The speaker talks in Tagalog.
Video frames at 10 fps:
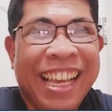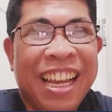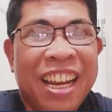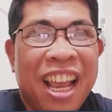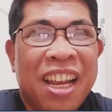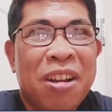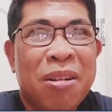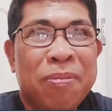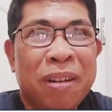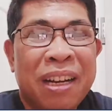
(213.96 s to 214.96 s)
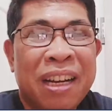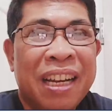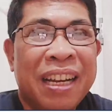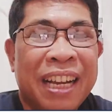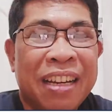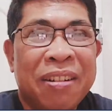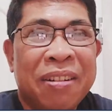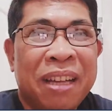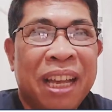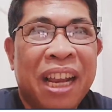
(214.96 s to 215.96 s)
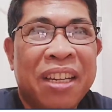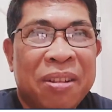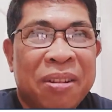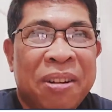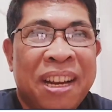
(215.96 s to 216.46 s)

In aid of, uh, ano, election.